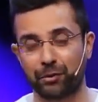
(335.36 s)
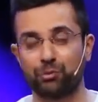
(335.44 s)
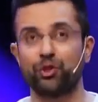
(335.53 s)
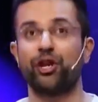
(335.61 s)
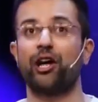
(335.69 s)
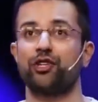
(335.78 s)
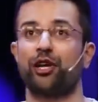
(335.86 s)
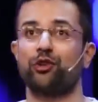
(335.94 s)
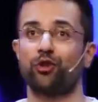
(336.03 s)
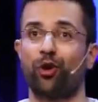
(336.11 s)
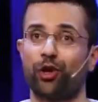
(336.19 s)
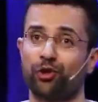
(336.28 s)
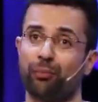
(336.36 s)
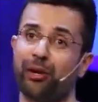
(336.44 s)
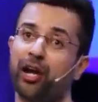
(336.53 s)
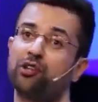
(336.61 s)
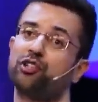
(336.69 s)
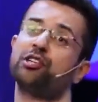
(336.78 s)
मुझे नाचने का शौक है तो
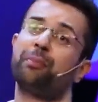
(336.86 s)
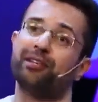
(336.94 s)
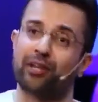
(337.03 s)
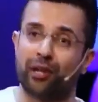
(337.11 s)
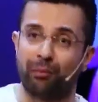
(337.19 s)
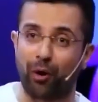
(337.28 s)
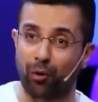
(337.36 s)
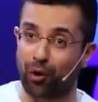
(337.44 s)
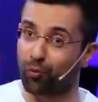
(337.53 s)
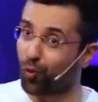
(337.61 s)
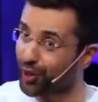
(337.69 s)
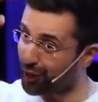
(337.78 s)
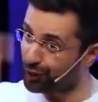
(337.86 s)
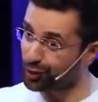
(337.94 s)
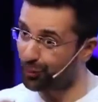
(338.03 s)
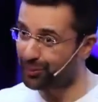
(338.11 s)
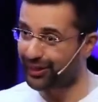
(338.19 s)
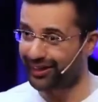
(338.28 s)
मैं नाचने से पैसा कमाऊंगा वो एक अलग
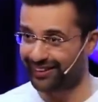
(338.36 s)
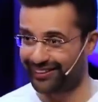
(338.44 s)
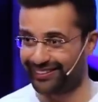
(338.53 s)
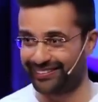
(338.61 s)
टॉपिक है